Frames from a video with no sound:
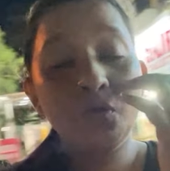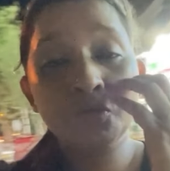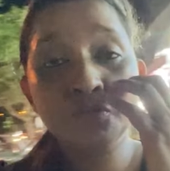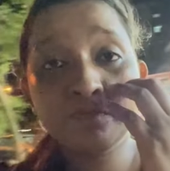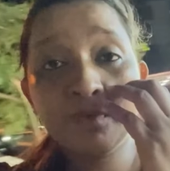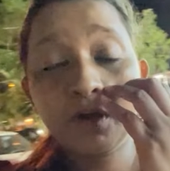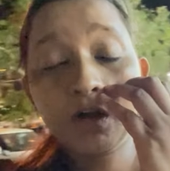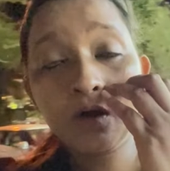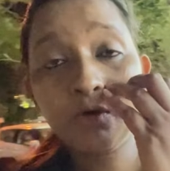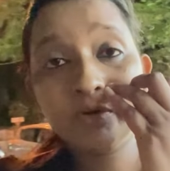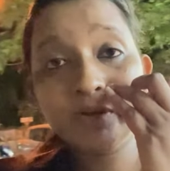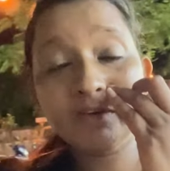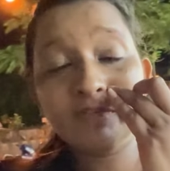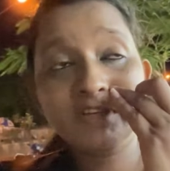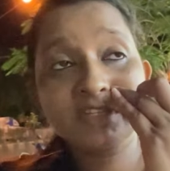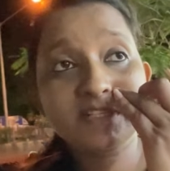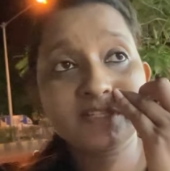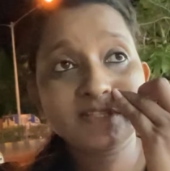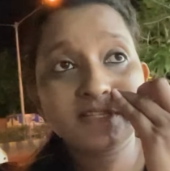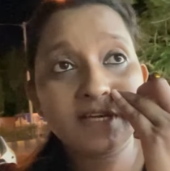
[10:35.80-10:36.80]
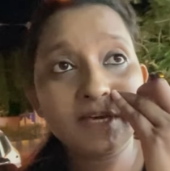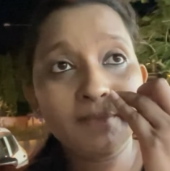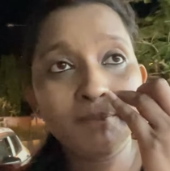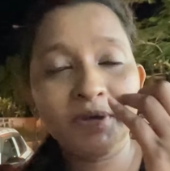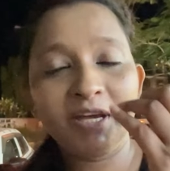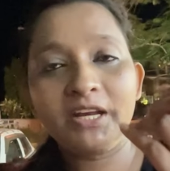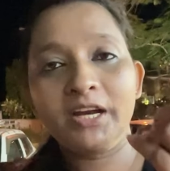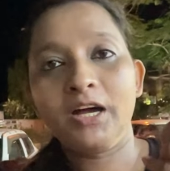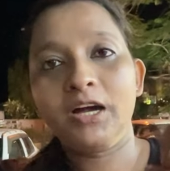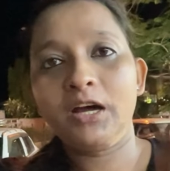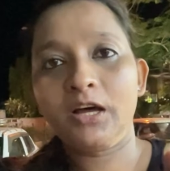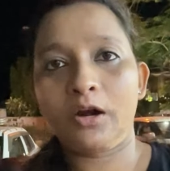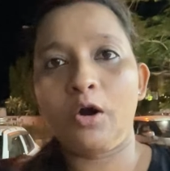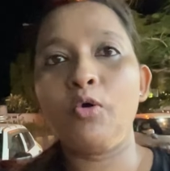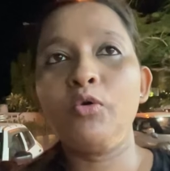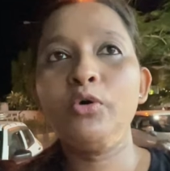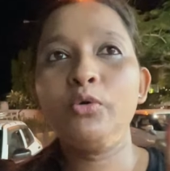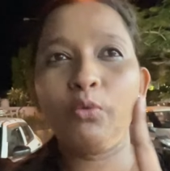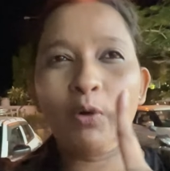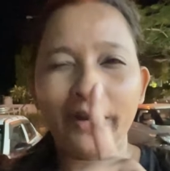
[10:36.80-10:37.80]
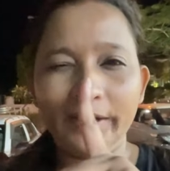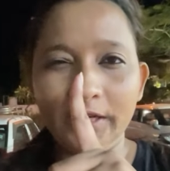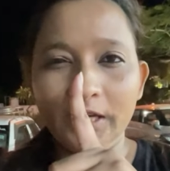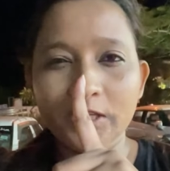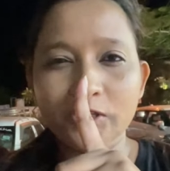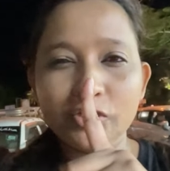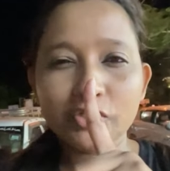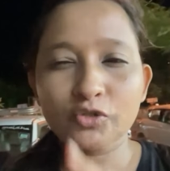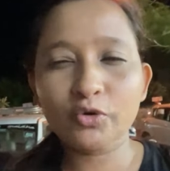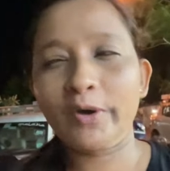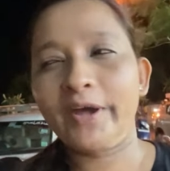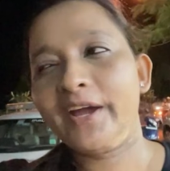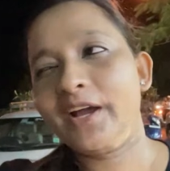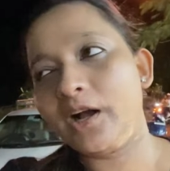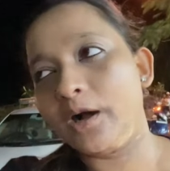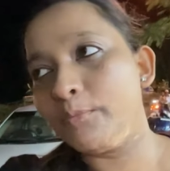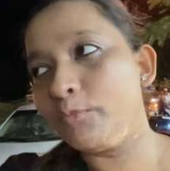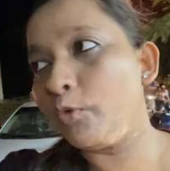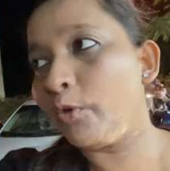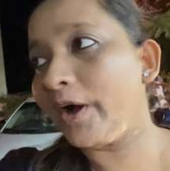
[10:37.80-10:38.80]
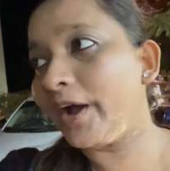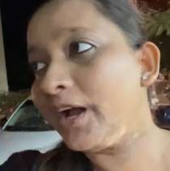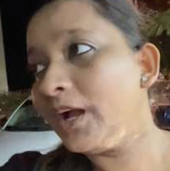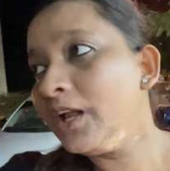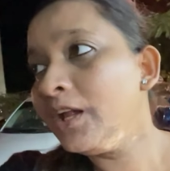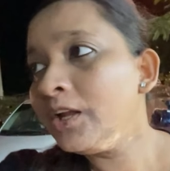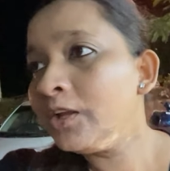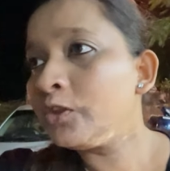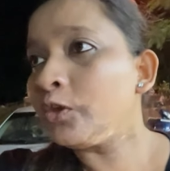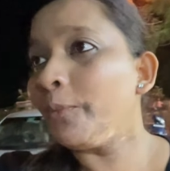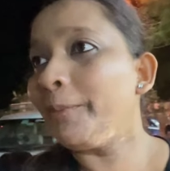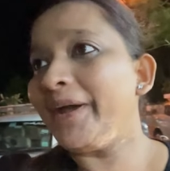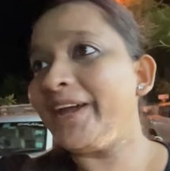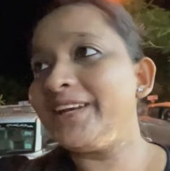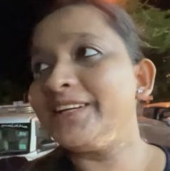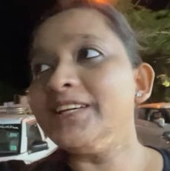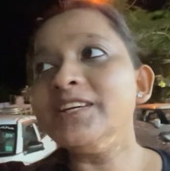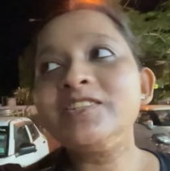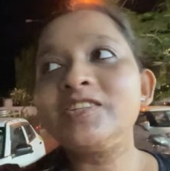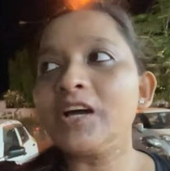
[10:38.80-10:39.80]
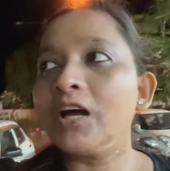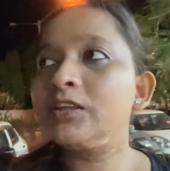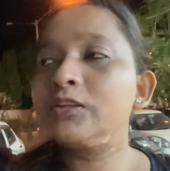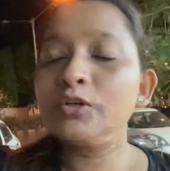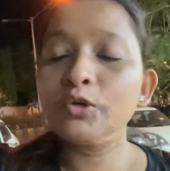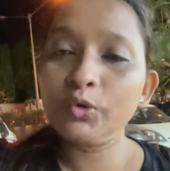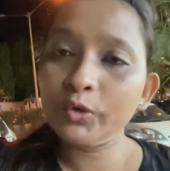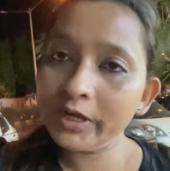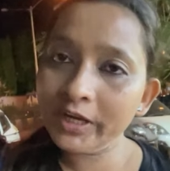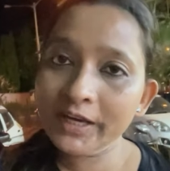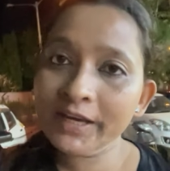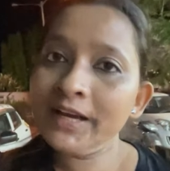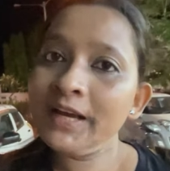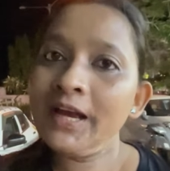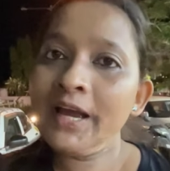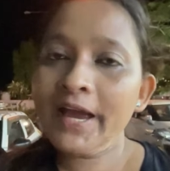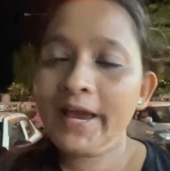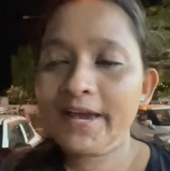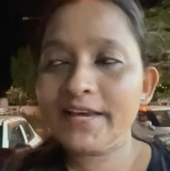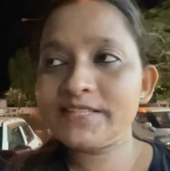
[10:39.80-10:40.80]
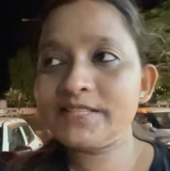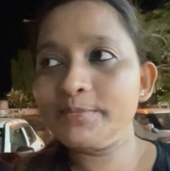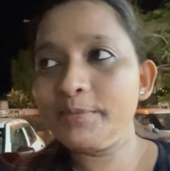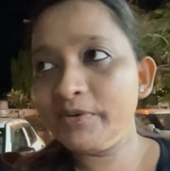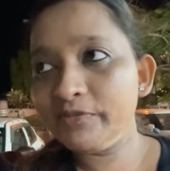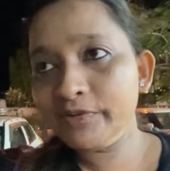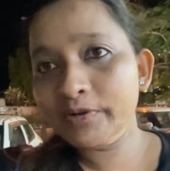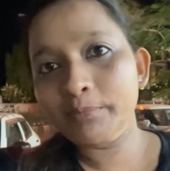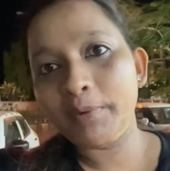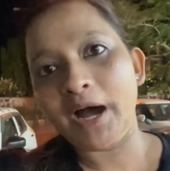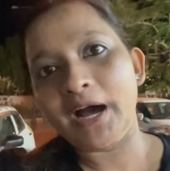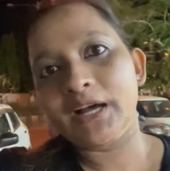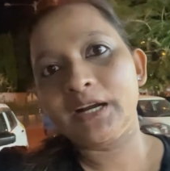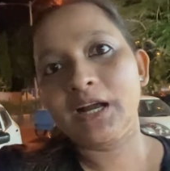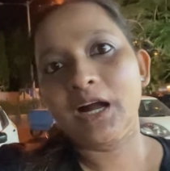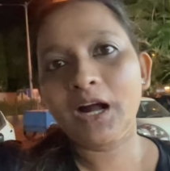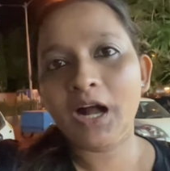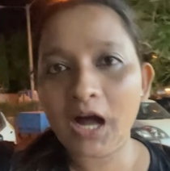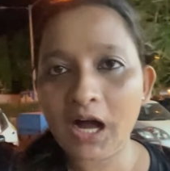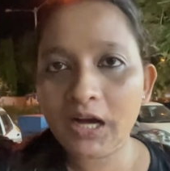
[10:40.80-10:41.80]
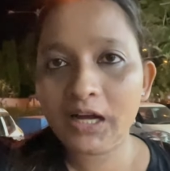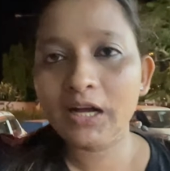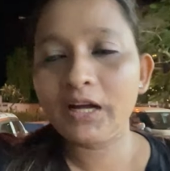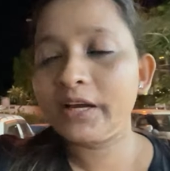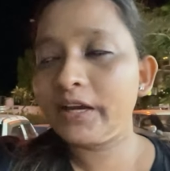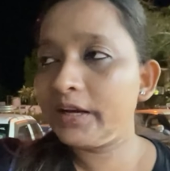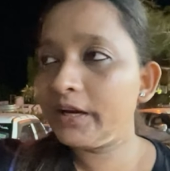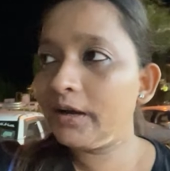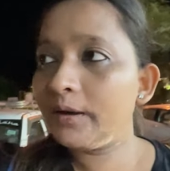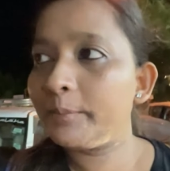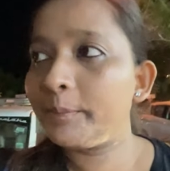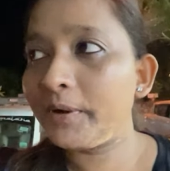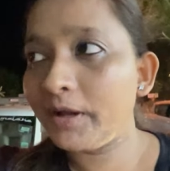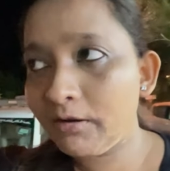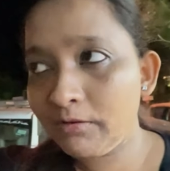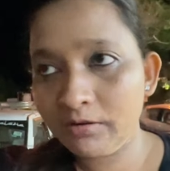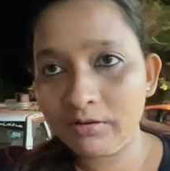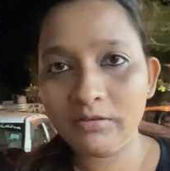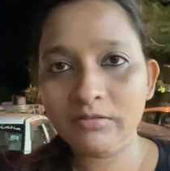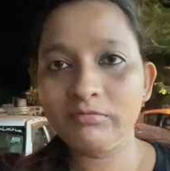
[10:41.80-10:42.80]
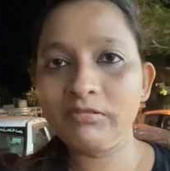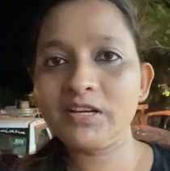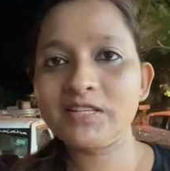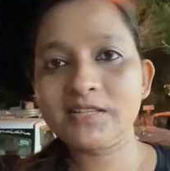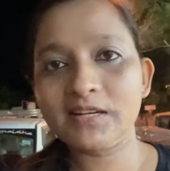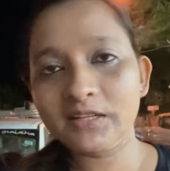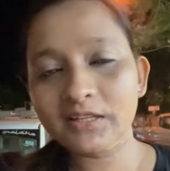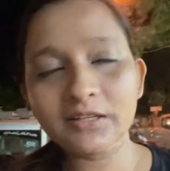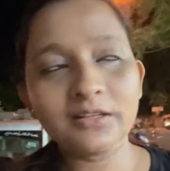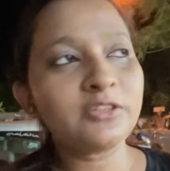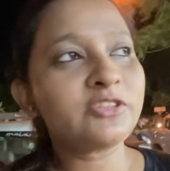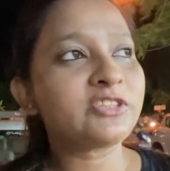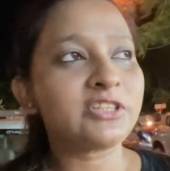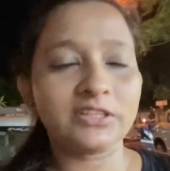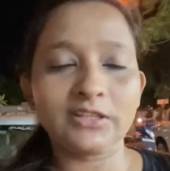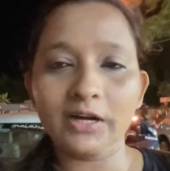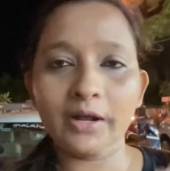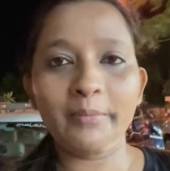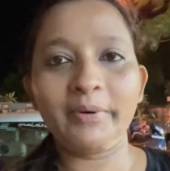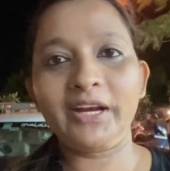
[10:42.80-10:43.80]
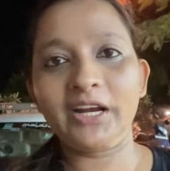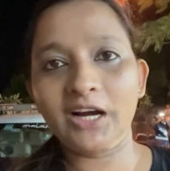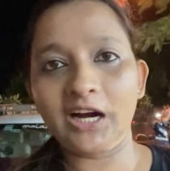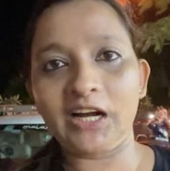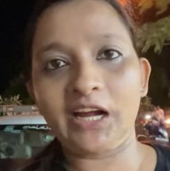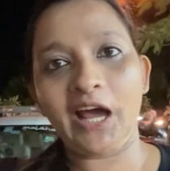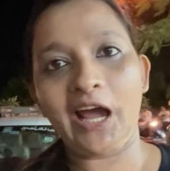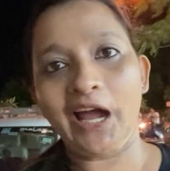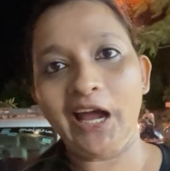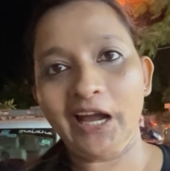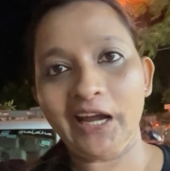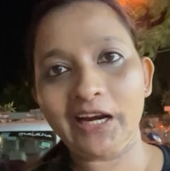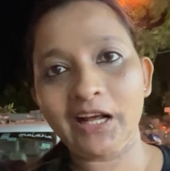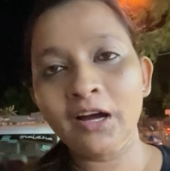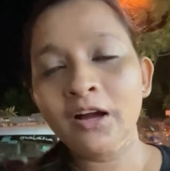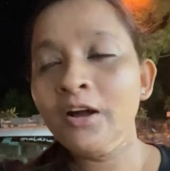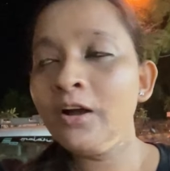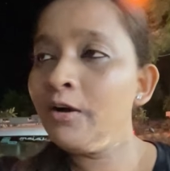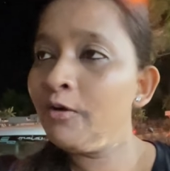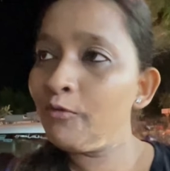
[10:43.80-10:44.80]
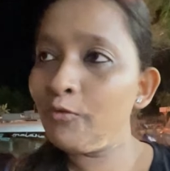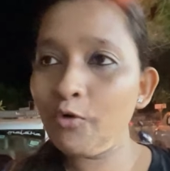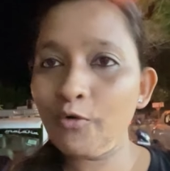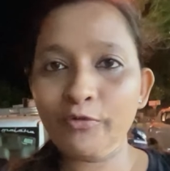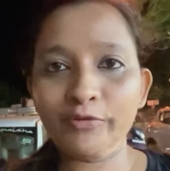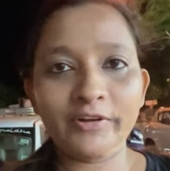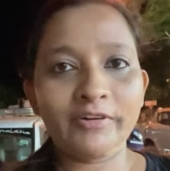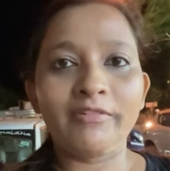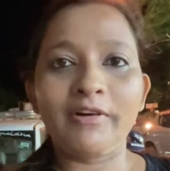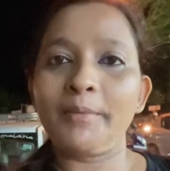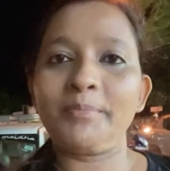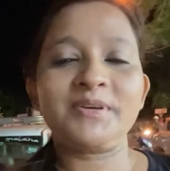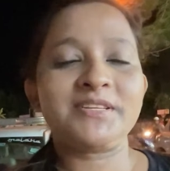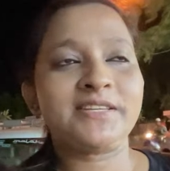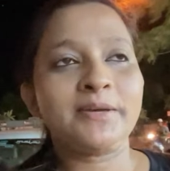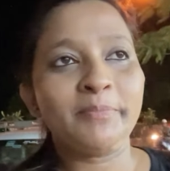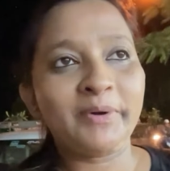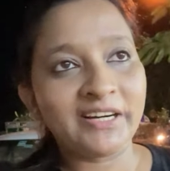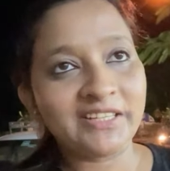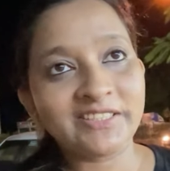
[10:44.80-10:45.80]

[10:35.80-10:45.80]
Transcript: उस वर्कआउट की वजह से मेरा अराउंड वन के जो है कम हुआ है तो मैं नहीं चाहती हूँ कि ऐसे मैं फिर बाहर का खा खा के ना अपना वज़न जितना मैंने घटाया है ना वो फिर वापस से बढ़